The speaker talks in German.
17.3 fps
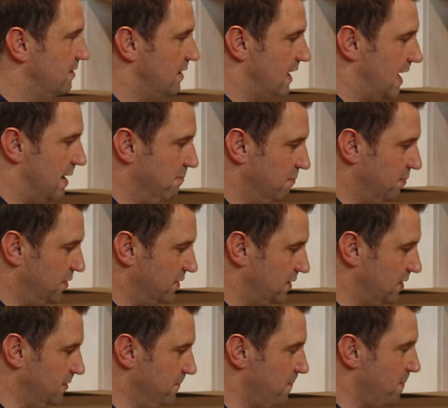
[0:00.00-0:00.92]

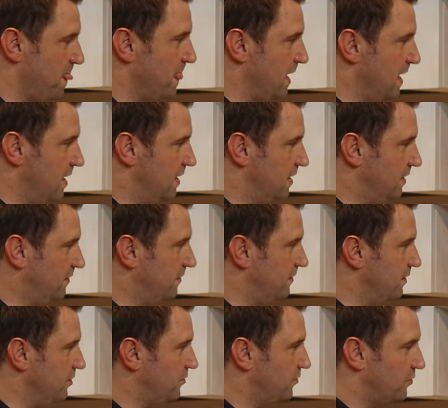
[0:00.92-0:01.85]
Lampe ist
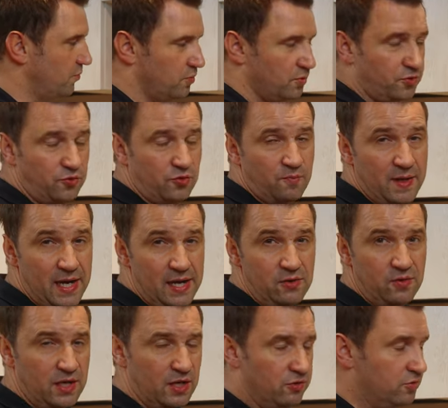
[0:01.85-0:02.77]
nicht nur zum Ein-
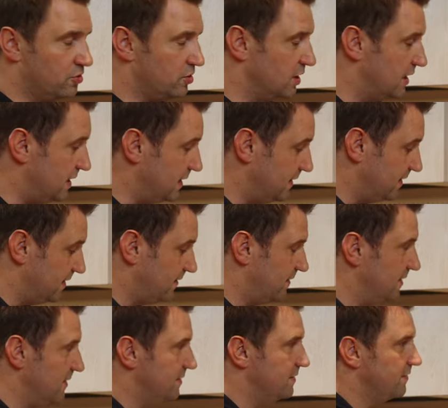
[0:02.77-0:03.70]
und Ausschalten des
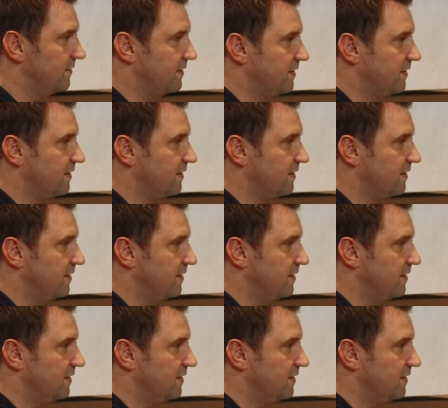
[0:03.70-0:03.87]
Lichtes